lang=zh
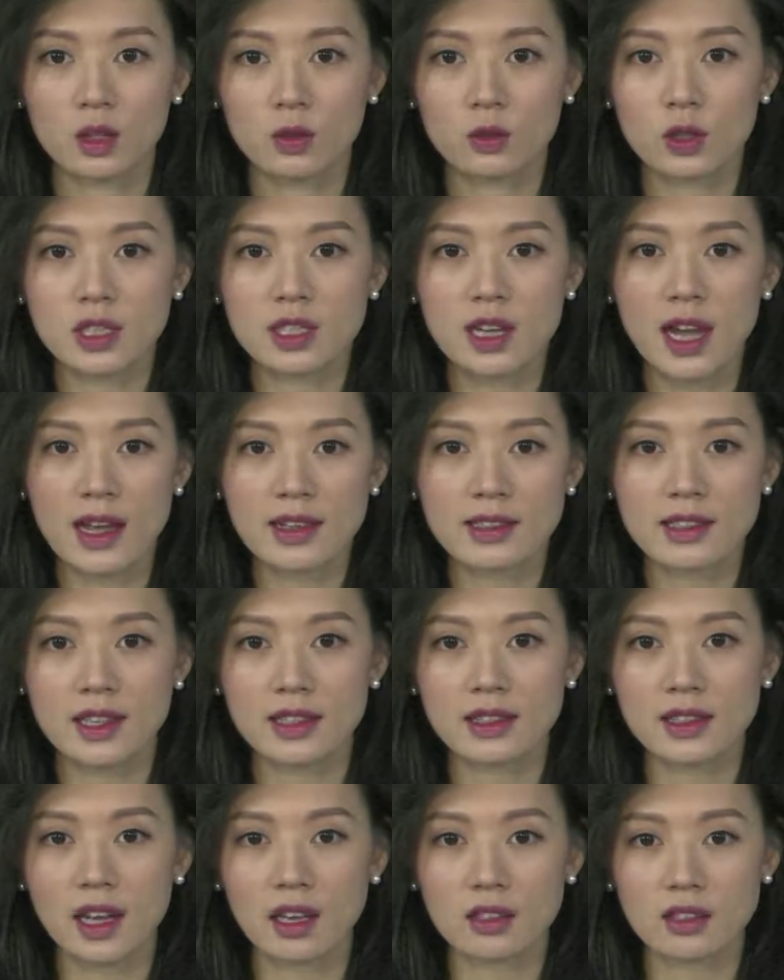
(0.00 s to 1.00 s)
随着案
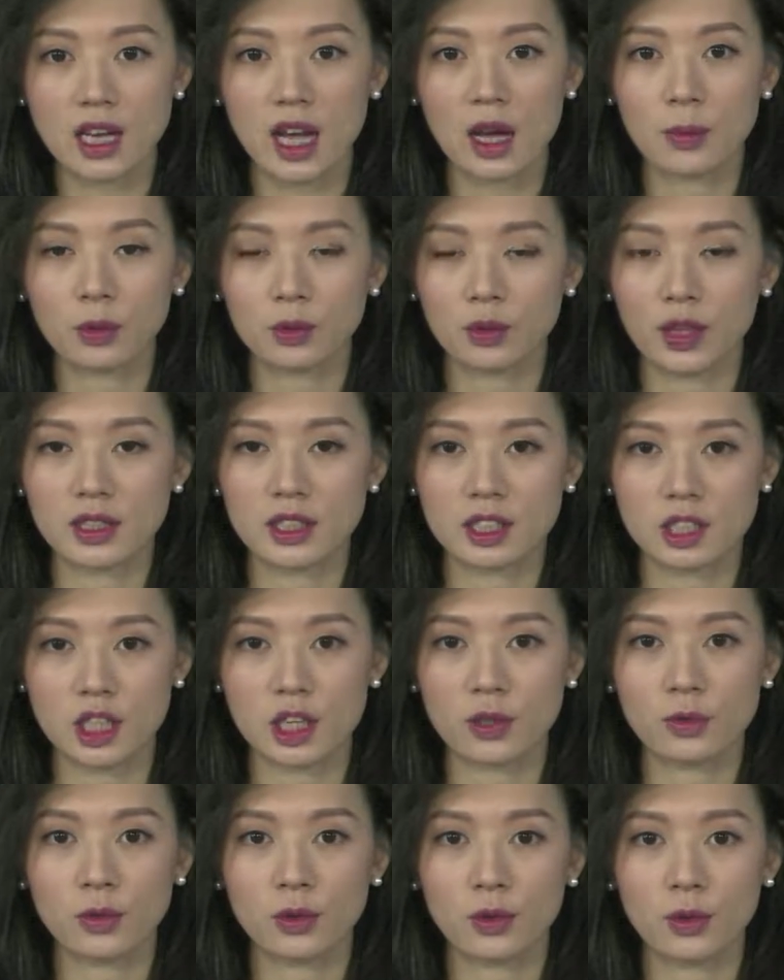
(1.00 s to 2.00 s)
件调查不断的
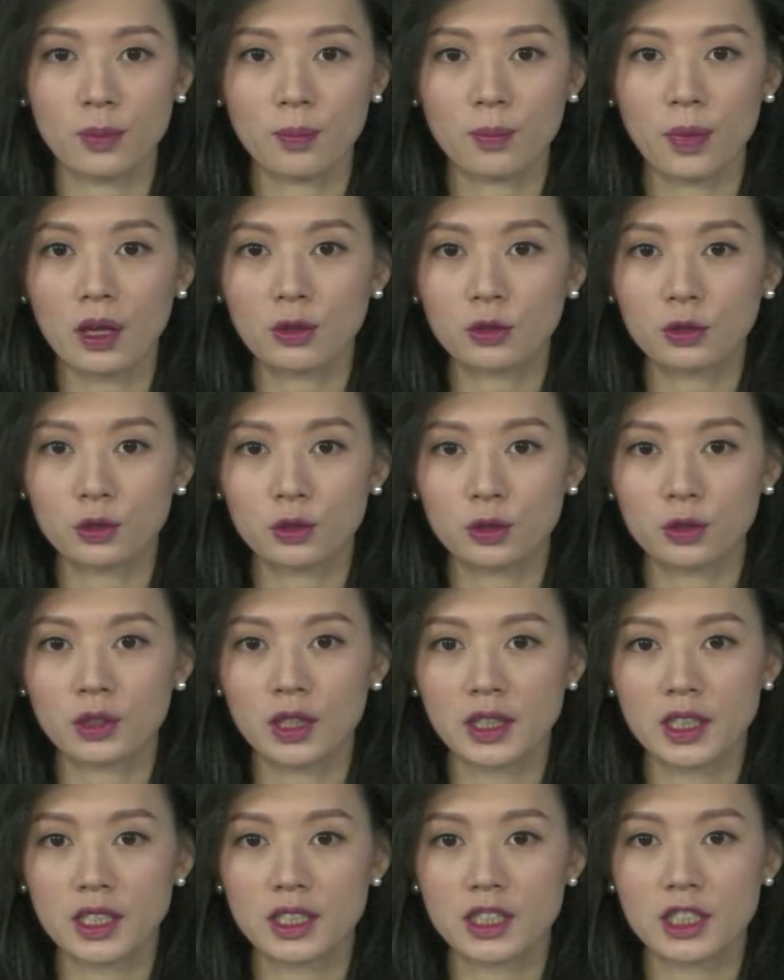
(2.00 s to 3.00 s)
深入，暴露出
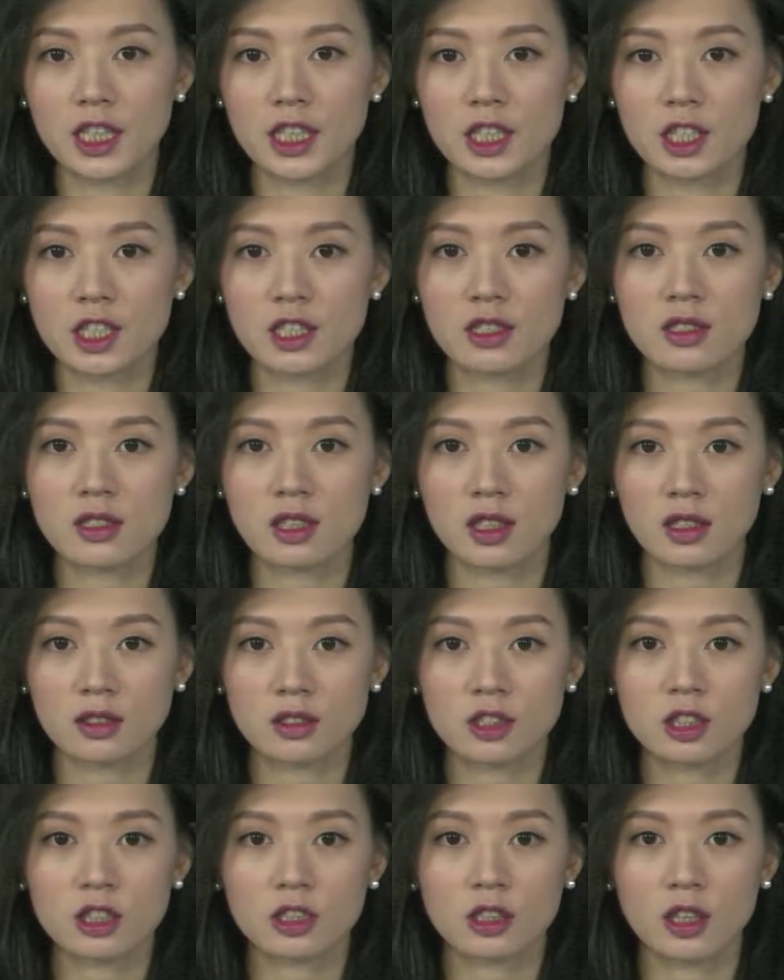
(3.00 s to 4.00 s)
了一些深
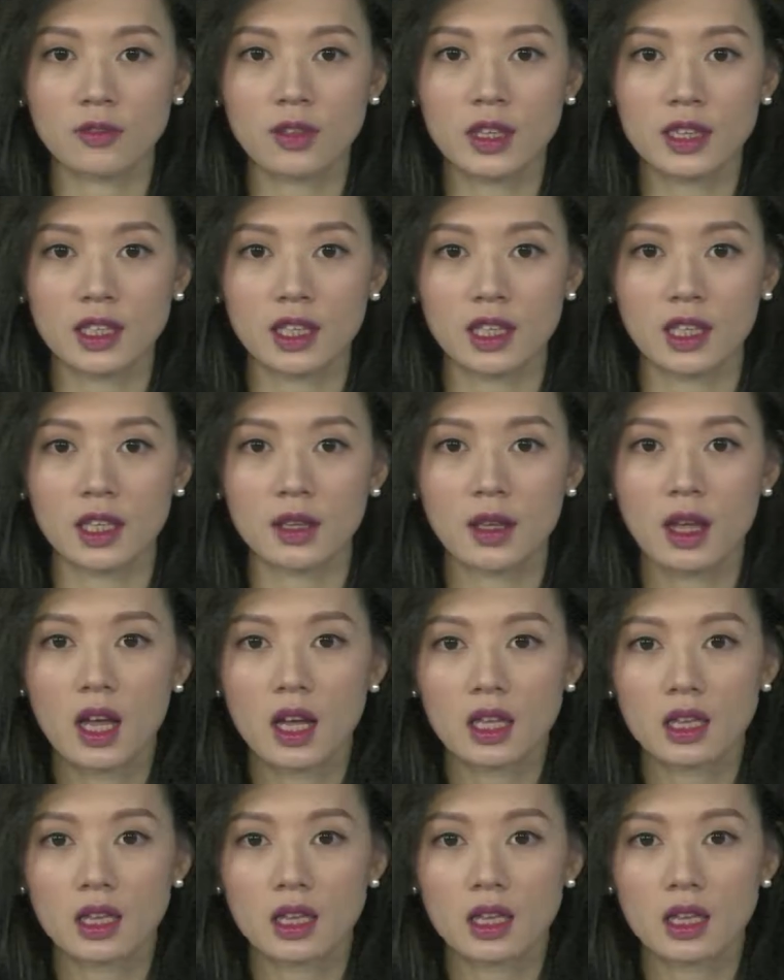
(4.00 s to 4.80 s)
层次的问题。